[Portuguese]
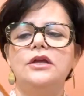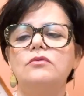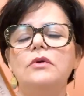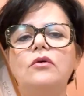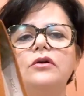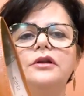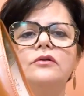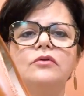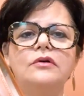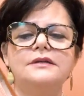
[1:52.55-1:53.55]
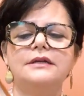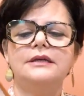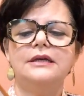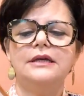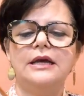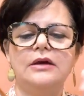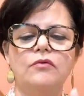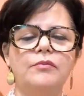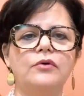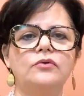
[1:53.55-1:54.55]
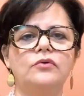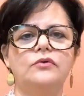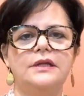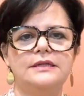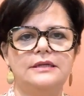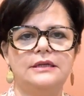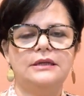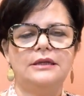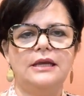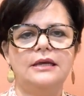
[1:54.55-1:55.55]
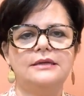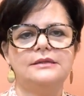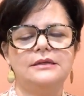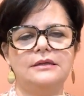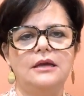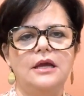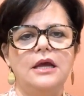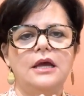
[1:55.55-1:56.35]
E uma outra coisa que um produto desse aqui tem assim,